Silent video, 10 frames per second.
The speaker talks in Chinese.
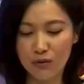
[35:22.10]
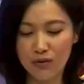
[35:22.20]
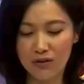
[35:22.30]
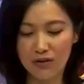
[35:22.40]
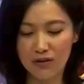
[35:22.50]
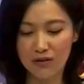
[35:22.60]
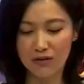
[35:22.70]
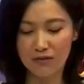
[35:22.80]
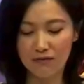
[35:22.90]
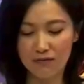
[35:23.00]
就
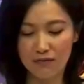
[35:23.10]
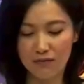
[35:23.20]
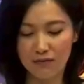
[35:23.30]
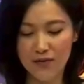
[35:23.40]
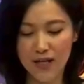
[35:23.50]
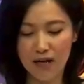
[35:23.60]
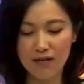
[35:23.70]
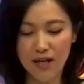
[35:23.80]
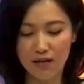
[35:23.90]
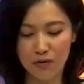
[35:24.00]
是。
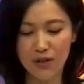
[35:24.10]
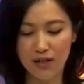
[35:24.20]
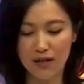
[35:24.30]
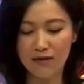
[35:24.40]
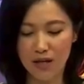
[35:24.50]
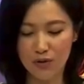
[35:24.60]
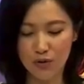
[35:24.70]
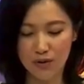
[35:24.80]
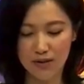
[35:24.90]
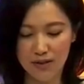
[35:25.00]
想想，就像刚才
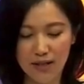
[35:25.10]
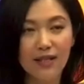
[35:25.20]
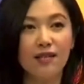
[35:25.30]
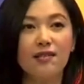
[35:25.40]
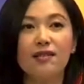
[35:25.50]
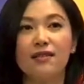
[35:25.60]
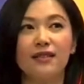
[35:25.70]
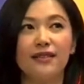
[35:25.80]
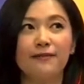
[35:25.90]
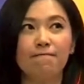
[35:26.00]
说的，想想自
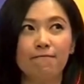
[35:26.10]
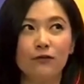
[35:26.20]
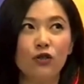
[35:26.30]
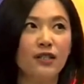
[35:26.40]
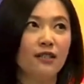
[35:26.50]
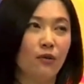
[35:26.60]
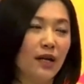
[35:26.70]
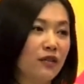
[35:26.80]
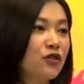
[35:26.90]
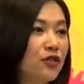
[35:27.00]
己最喜
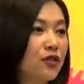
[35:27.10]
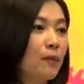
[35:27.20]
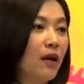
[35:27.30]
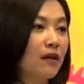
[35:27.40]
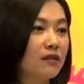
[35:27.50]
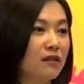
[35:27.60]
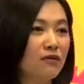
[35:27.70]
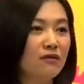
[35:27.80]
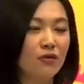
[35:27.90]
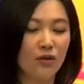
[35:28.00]
欢的是什么。
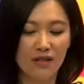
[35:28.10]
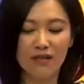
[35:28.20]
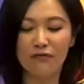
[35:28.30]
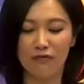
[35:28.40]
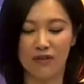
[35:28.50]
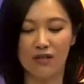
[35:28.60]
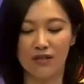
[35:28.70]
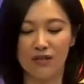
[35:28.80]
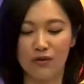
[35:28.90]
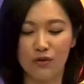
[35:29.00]
人最幸福的
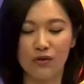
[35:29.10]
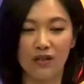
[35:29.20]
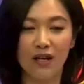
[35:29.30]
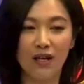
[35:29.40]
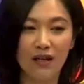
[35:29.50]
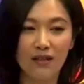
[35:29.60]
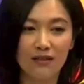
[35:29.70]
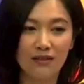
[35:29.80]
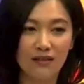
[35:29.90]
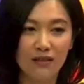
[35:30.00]
事情就是，
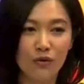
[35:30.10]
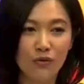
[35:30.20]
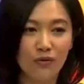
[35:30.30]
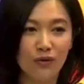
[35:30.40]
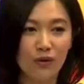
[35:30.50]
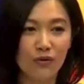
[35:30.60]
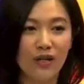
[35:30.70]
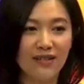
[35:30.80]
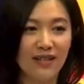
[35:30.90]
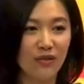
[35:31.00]
又又
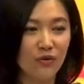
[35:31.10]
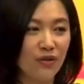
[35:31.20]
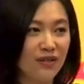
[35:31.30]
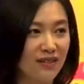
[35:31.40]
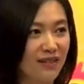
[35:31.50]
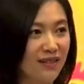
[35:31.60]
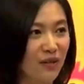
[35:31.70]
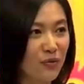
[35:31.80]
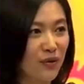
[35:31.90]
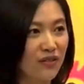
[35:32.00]
赚钱，又做自己
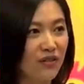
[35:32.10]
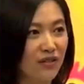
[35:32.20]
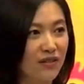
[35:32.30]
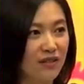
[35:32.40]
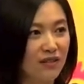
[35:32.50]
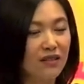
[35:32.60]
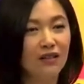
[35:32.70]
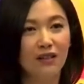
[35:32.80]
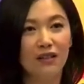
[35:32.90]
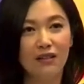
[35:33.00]
想做的事情。
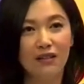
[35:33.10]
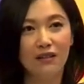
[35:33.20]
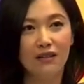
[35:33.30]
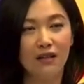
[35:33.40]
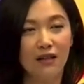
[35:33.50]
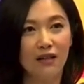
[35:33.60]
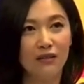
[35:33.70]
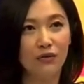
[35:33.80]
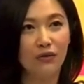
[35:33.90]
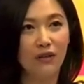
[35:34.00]

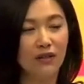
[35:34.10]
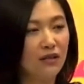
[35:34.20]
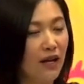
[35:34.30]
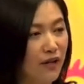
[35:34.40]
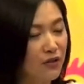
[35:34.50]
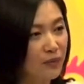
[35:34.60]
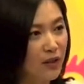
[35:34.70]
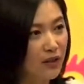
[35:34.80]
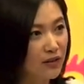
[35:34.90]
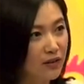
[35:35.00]
呃，对，还有什
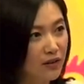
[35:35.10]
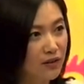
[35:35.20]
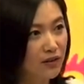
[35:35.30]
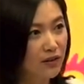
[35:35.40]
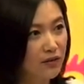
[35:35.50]
么？呃，